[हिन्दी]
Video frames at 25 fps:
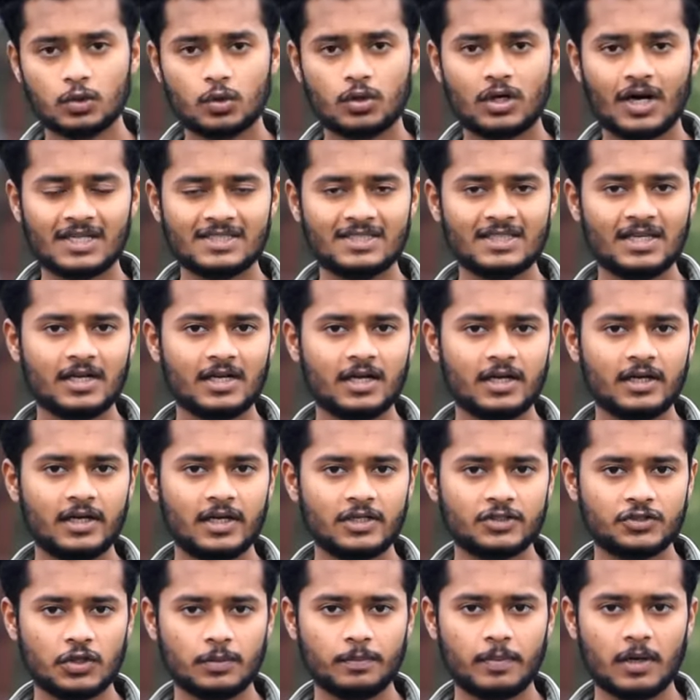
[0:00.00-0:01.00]
तो काजीरंगा
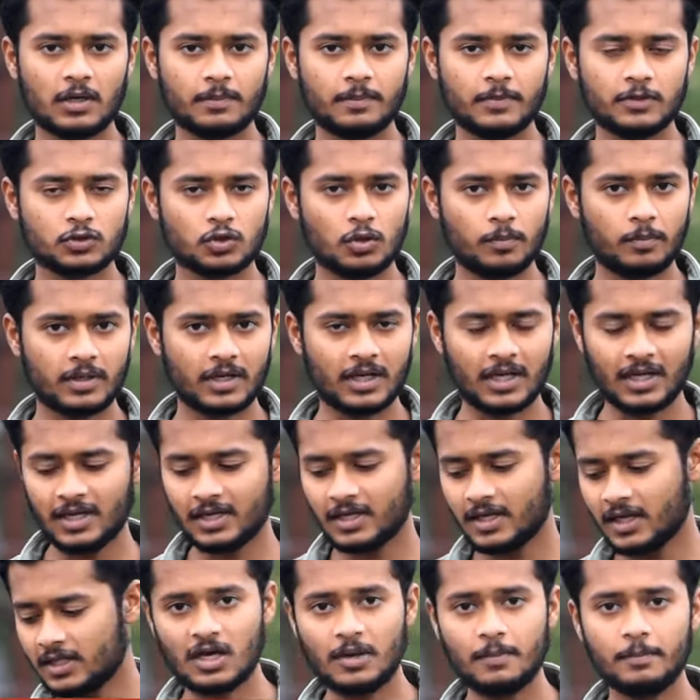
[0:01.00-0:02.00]
नेशनल पार्क में इसको बनाया
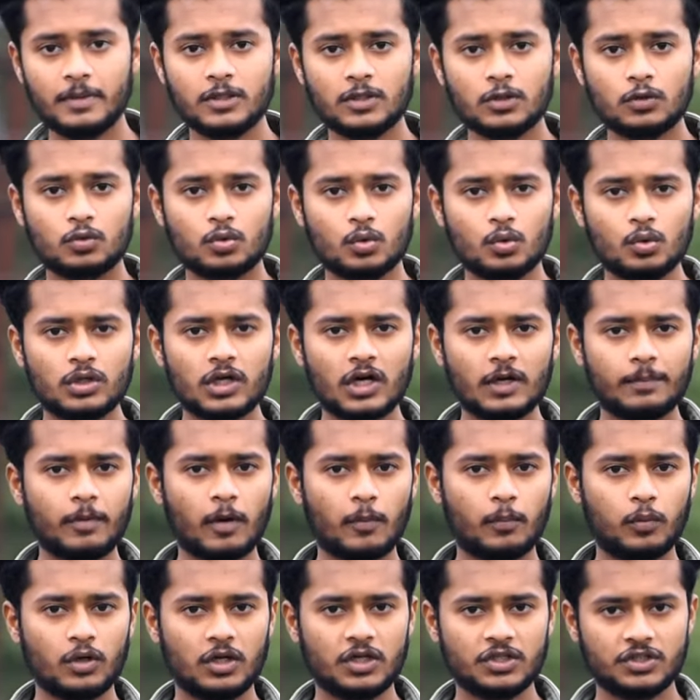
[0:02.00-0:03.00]
गया था मेरी टू थर्ड
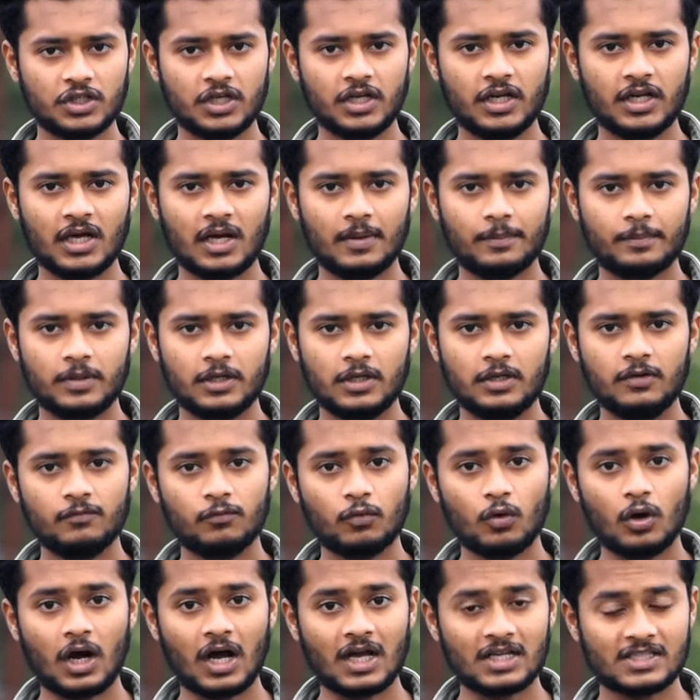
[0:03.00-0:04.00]
पॉपुलेशन है आपकी
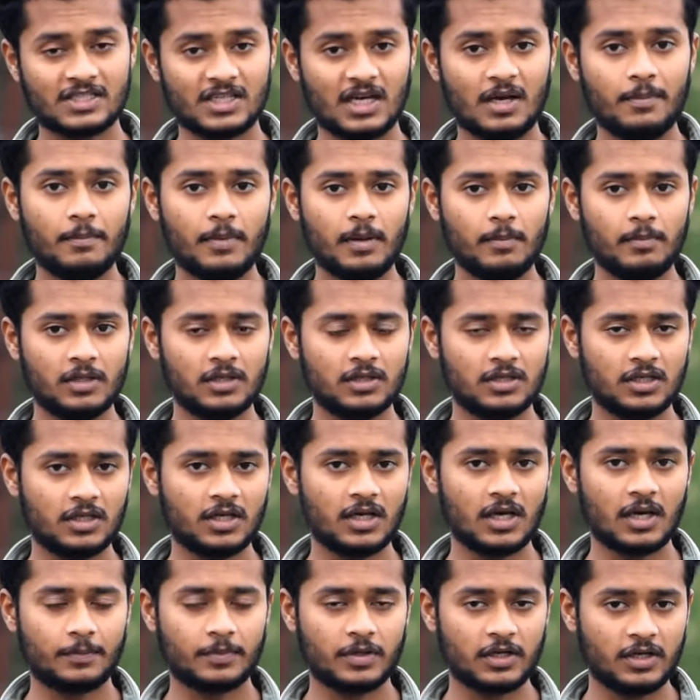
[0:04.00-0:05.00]
वो आसाम में मिलती है
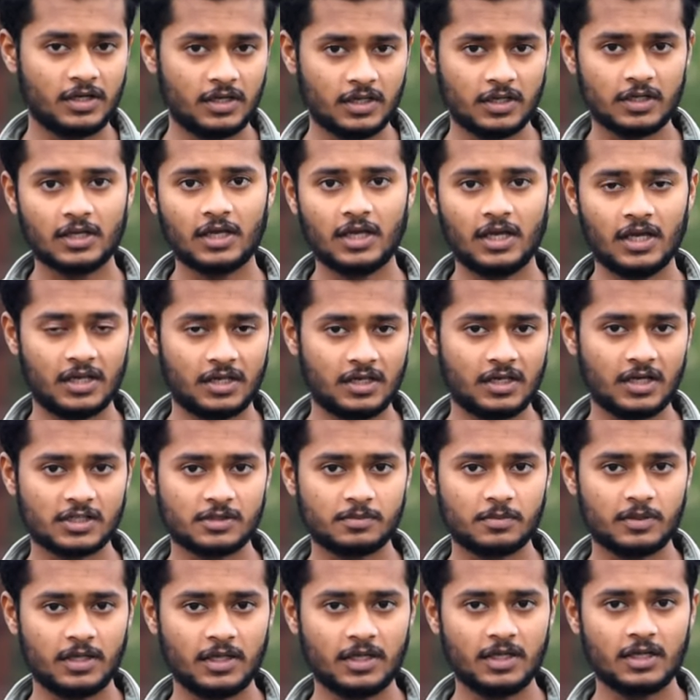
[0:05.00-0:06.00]
आपकी इंडियन एरियाज़
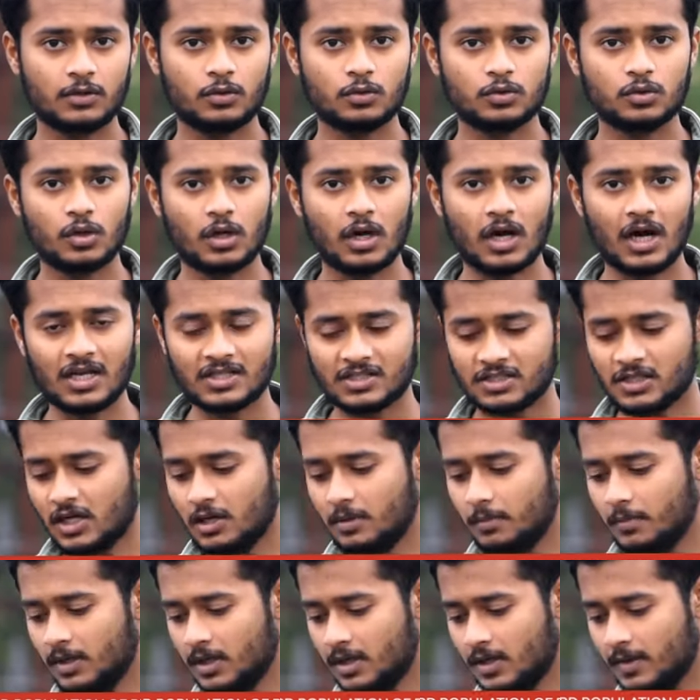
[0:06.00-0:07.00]
में ठीक है तो जो आसान
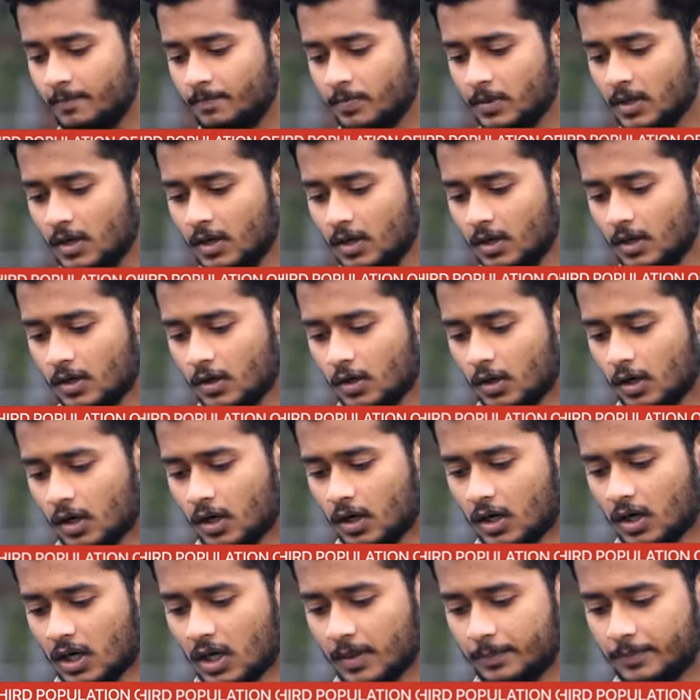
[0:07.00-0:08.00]
में है
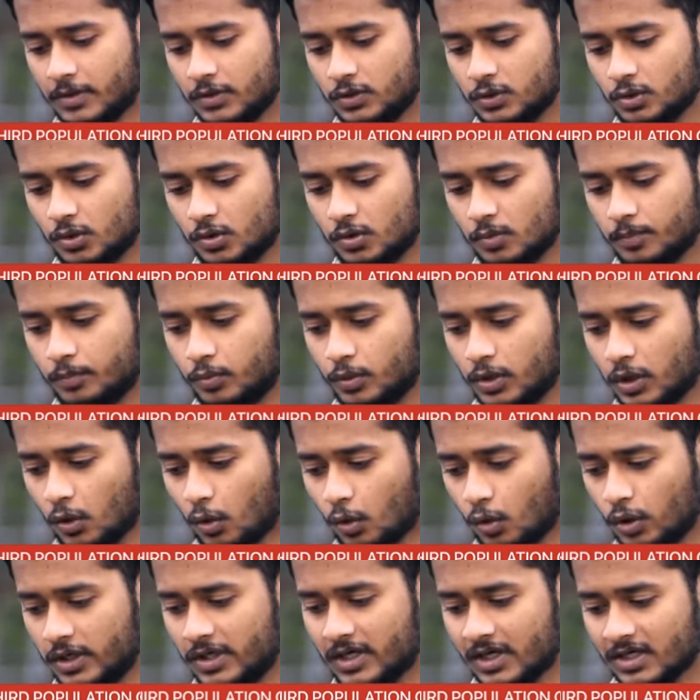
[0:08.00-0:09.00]
आपकी जो पूरे
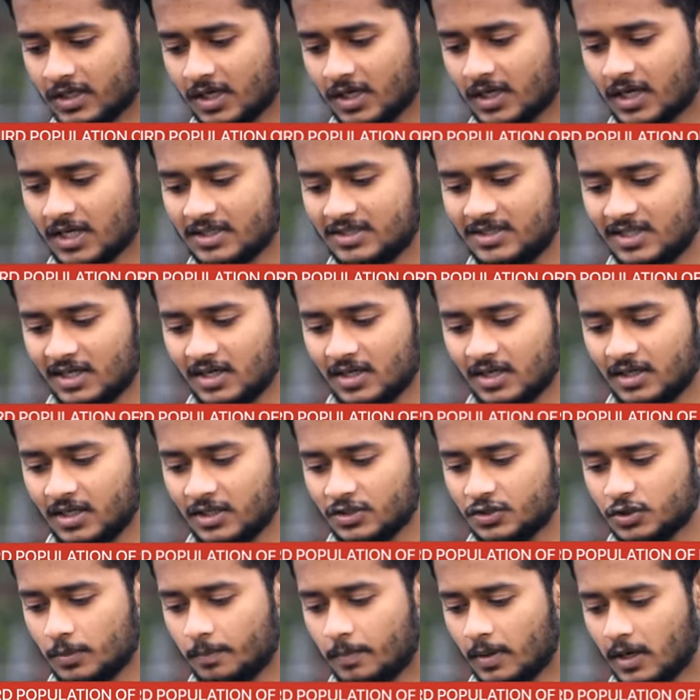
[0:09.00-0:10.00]
होल्ड करता है काजीरंगा
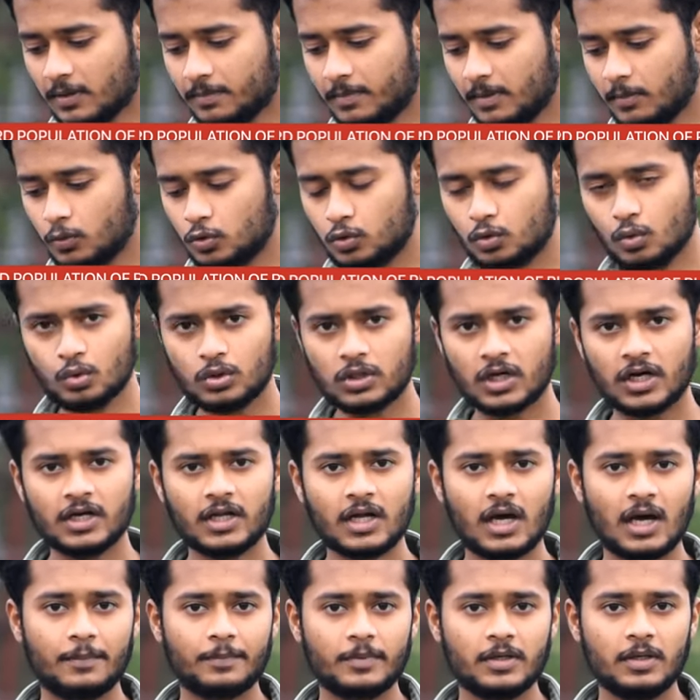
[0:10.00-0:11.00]
नेशनल पार्क में वो टू थर्ड
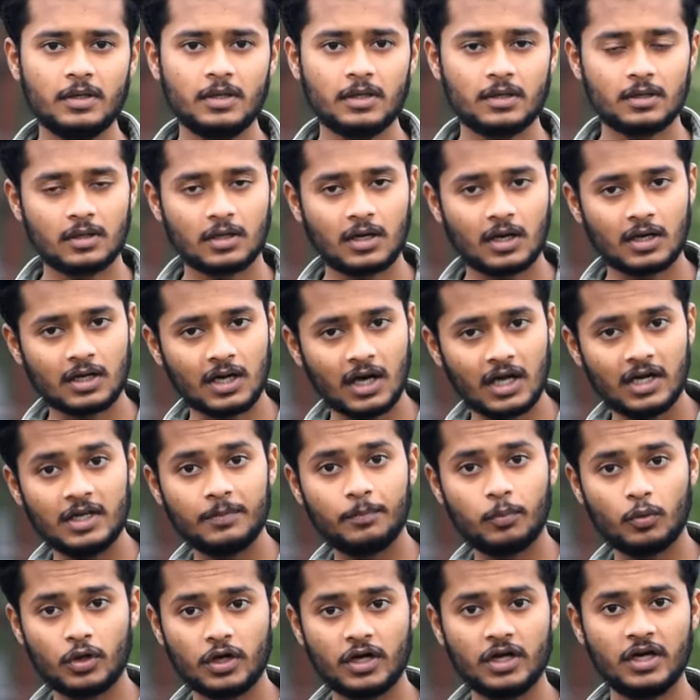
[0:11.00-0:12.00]
आपकी खाली
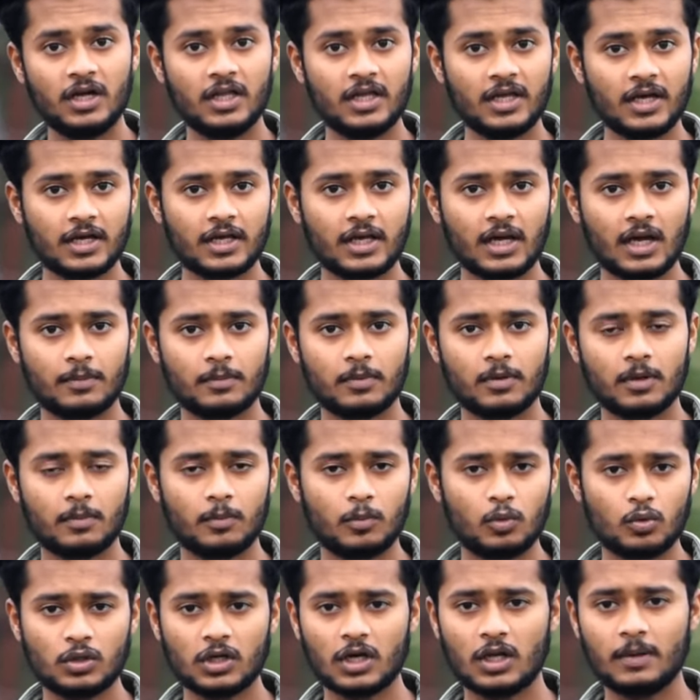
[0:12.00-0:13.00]
पूरे इंडिया के आप
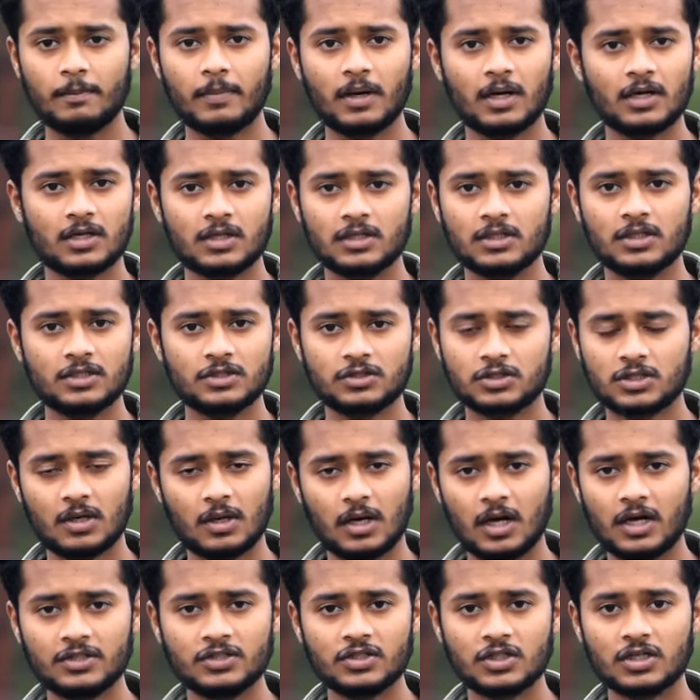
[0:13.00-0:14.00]
भूटान बांग्लादेश
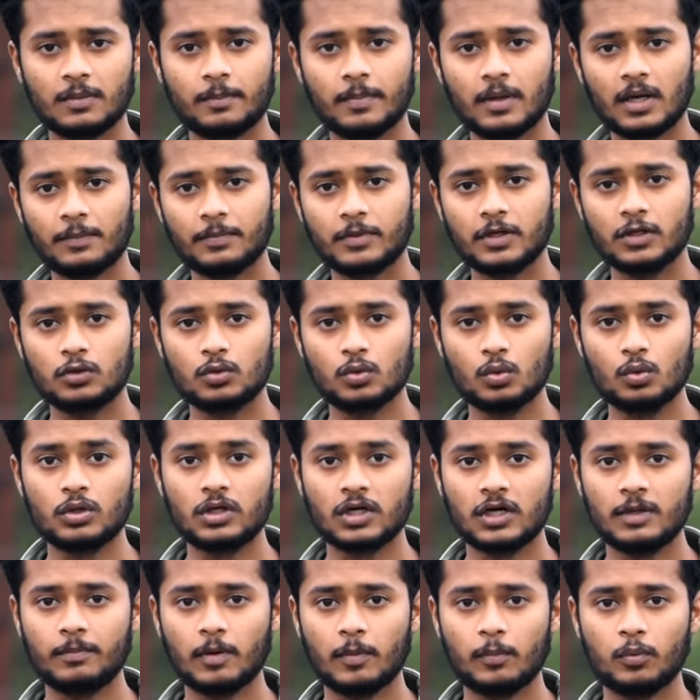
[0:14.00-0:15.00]
हर जगह पे आपकी टू
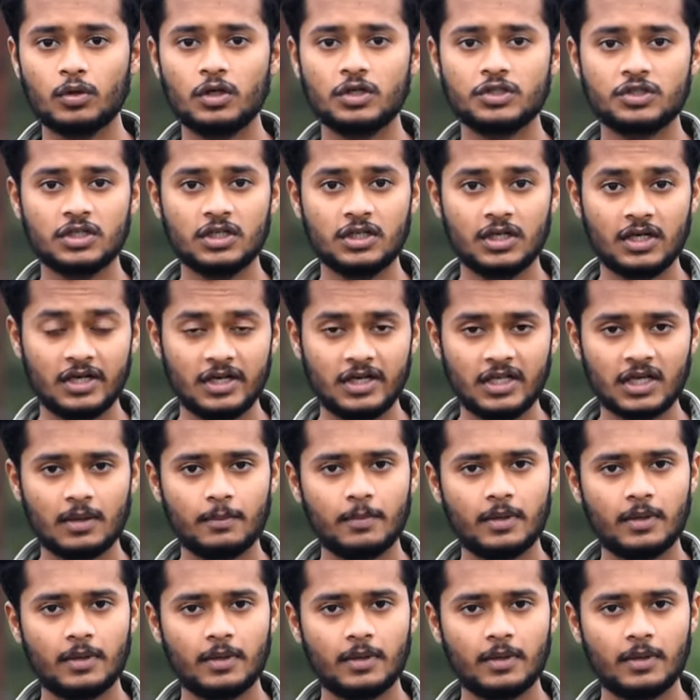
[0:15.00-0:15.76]
थर्ड पॉपुलेशन इंडिया